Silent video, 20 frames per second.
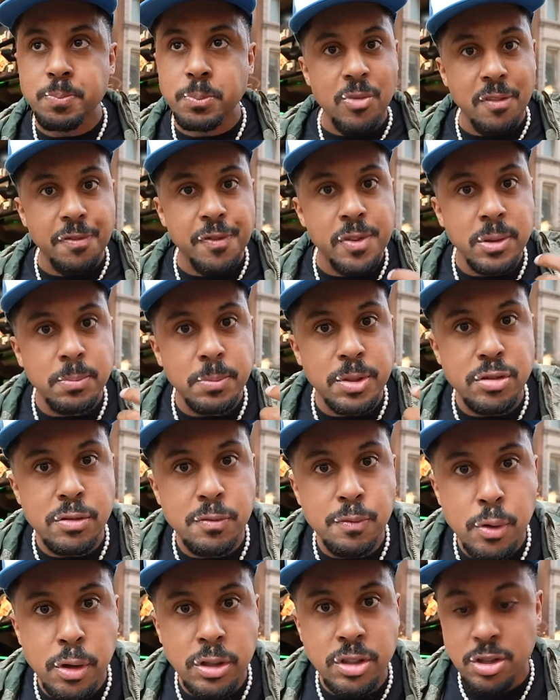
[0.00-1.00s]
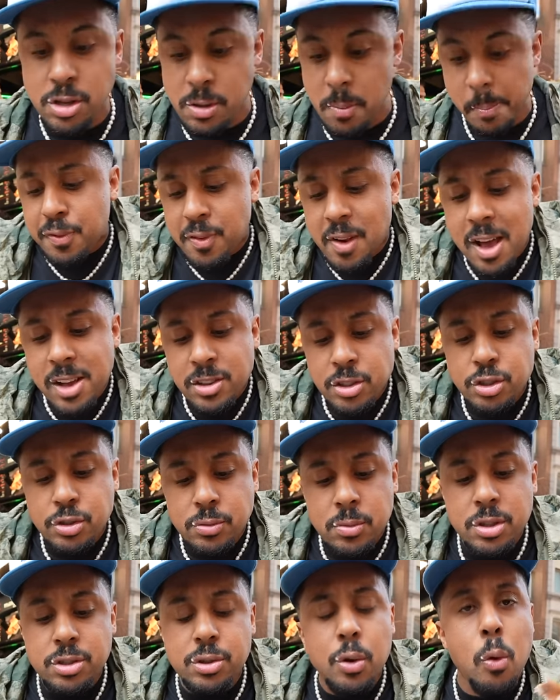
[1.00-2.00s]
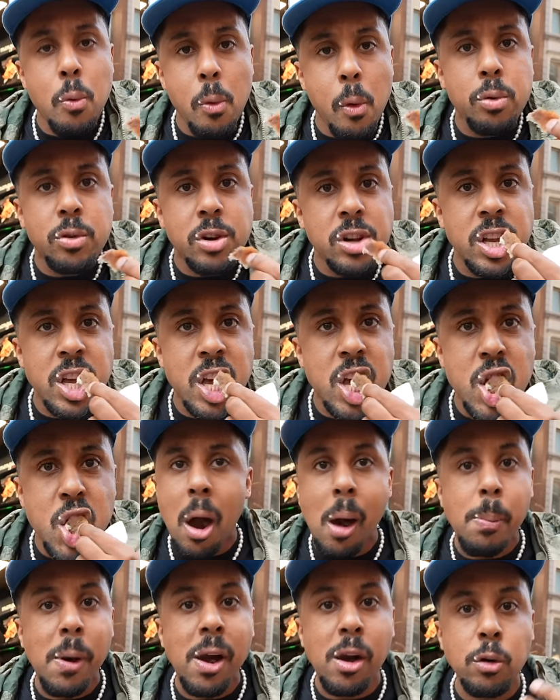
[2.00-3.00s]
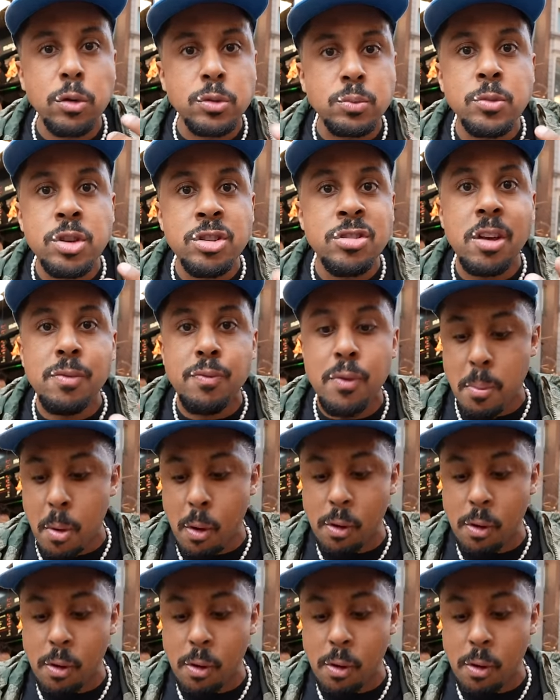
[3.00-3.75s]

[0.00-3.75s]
Da fehlt ein bisschen Würze. Fleisch ist okay, aber haut mich nicht vom